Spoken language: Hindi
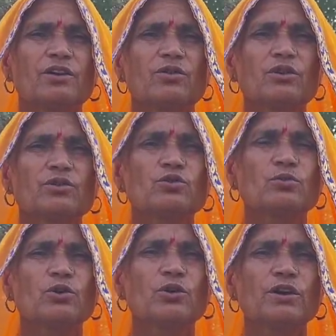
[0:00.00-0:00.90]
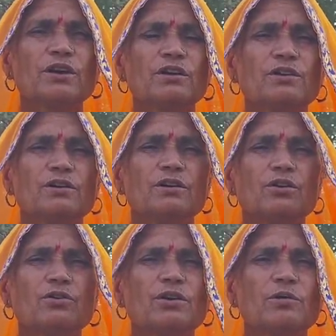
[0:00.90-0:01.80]
रोई खूब रोई
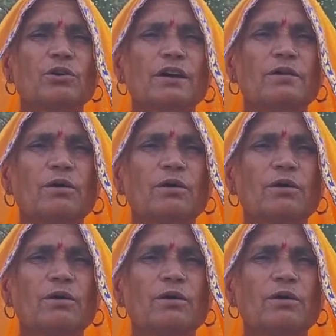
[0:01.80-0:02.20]
रो के बोले